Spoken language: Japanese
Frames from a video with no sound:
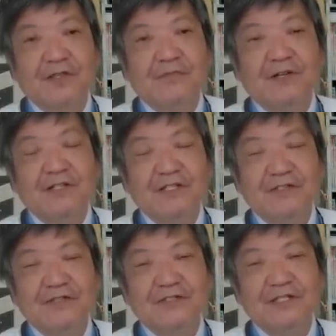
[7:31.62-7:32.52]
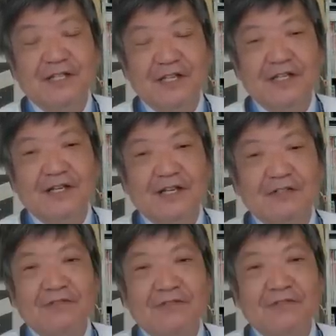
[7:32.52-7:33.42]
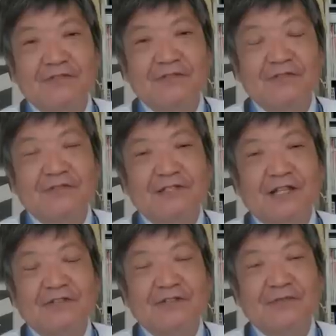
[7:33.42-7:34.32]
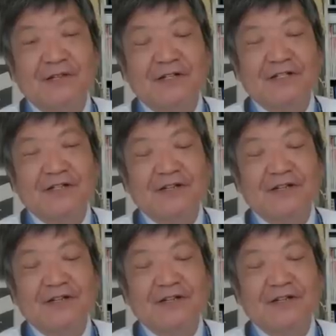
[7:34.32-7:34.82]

まあ、実にね、あのなんて言いますか、